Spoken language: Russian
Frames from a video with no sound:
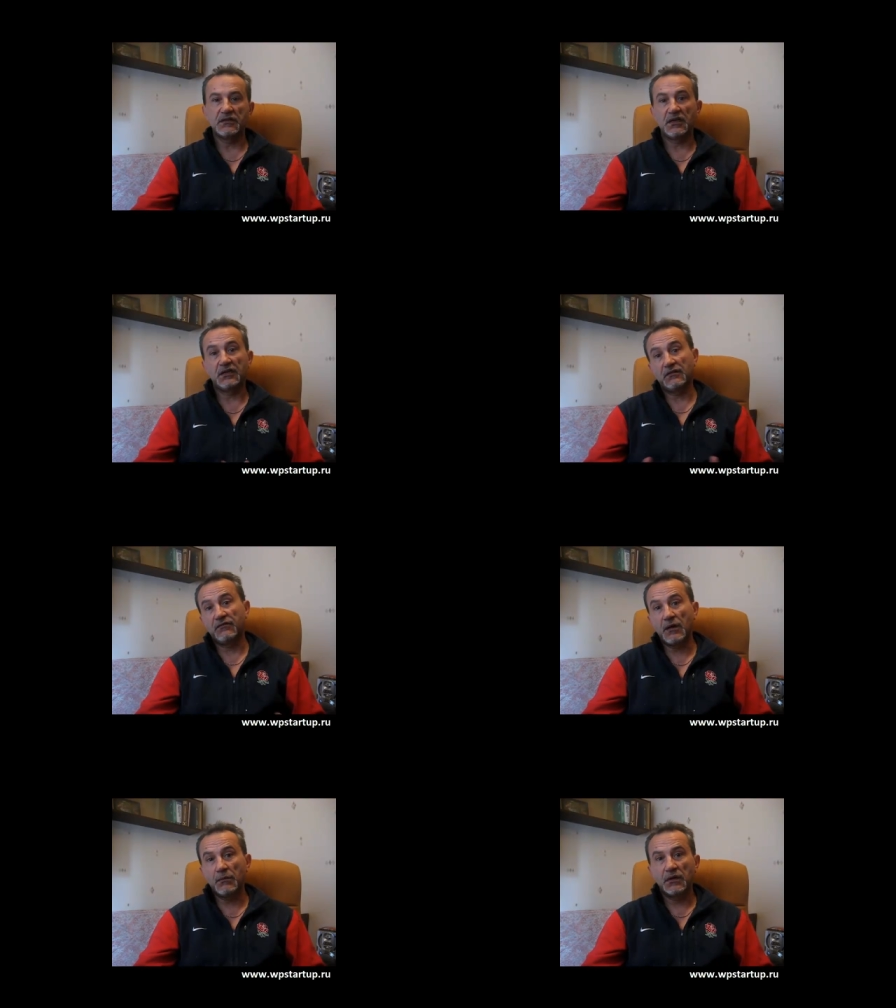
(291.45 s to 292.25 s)
и это
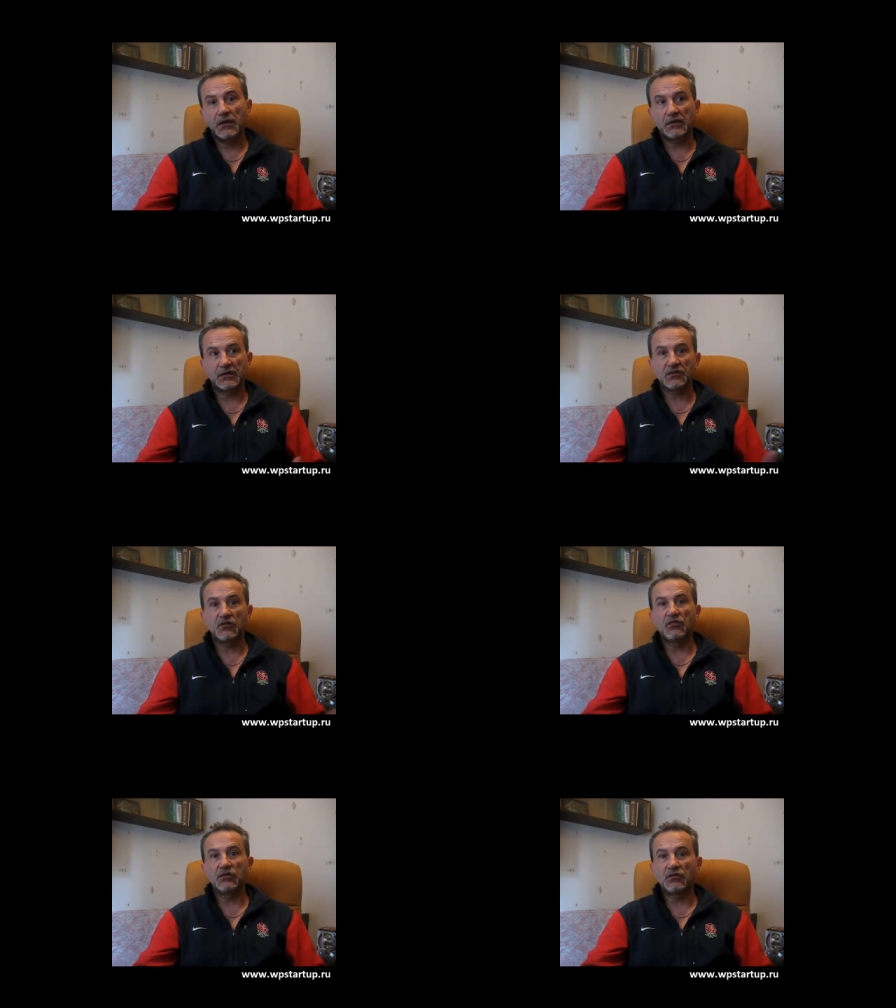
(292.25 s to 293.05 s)
вам
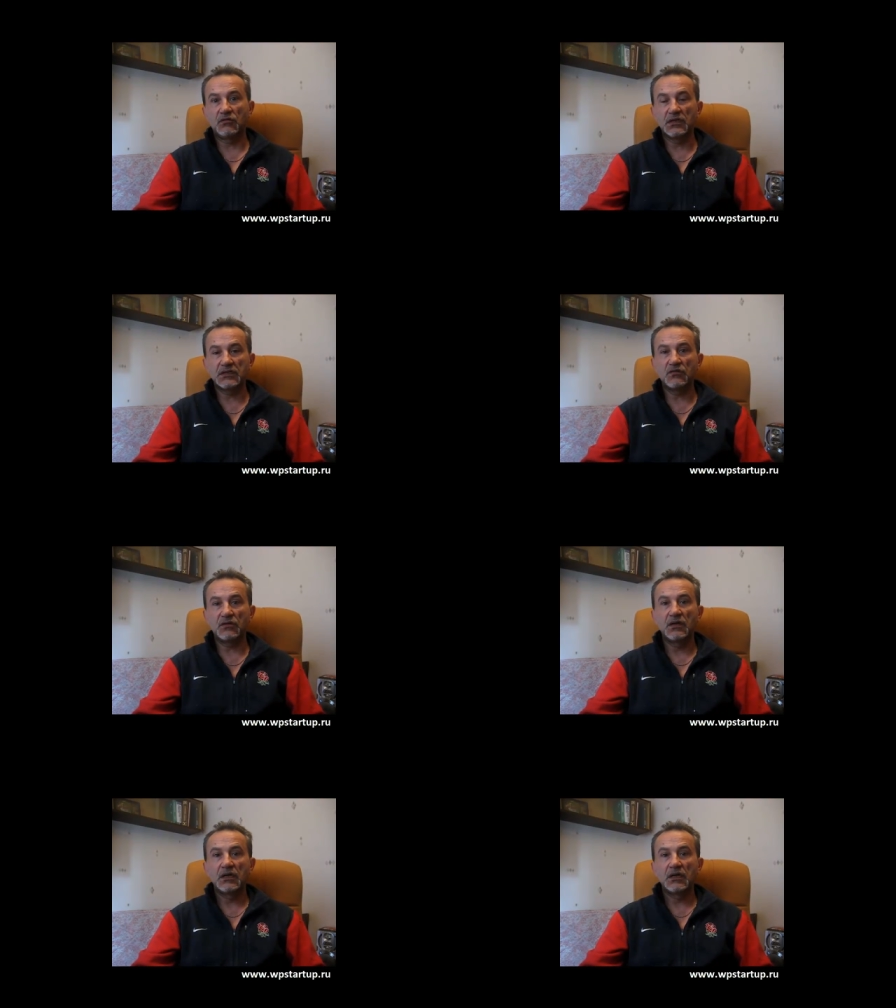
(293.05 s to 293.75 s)
раскроет кругозор,